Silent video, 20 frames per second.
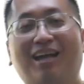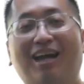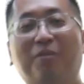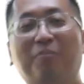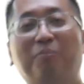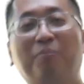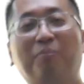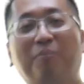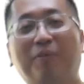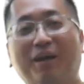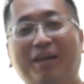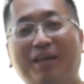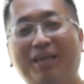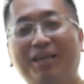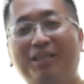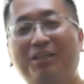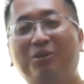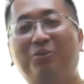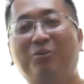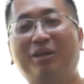dengan
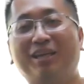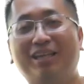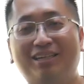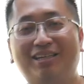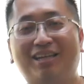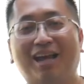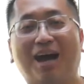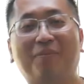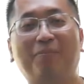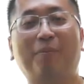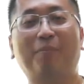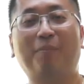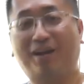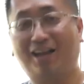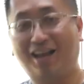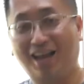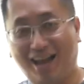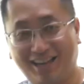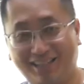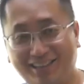begitu indah
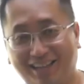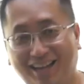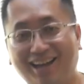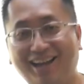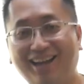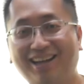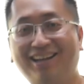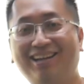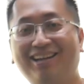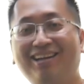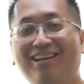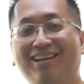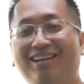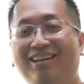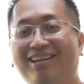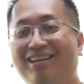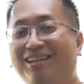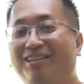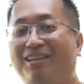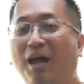pemandangannya.
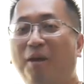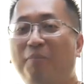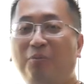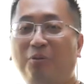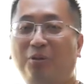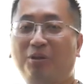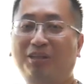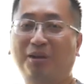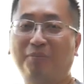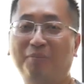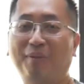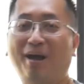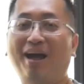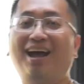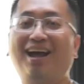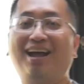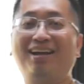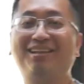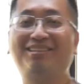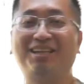Ini dapur
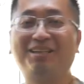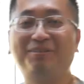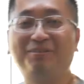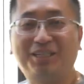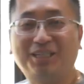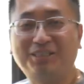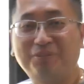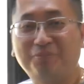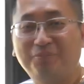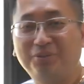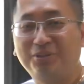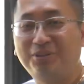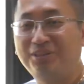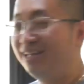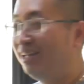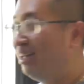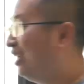termahal saya bisa sebut